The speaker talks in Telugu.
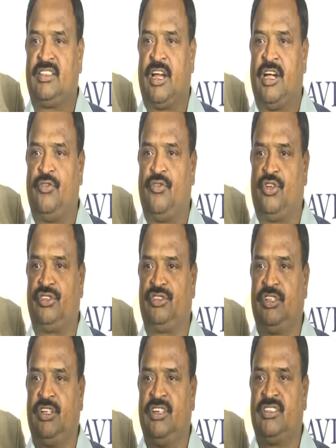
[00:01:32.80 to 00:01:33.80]
థర్టీ టూ
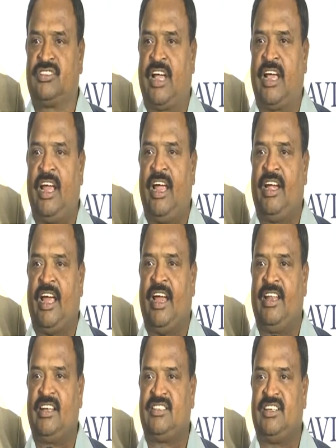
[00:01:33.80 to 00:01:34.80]
ఫ్లోర్స్ స్కైలా ఎట్
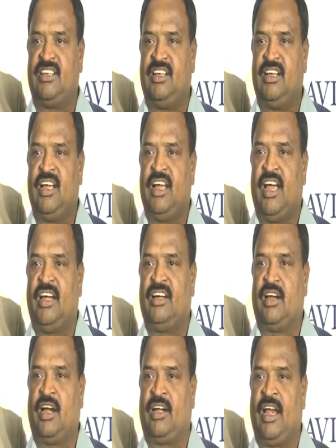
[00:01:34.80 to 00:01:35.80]
హైటెక్ సిటీ
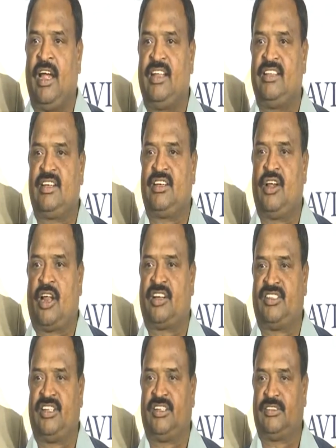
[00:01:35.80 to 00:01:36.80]
అండ్ అట్లాంటిస్ ఇట్
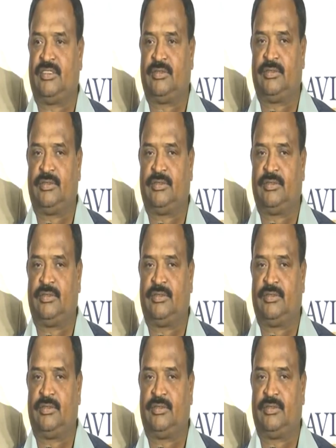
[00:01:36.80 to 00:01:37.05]
నార్సింగ్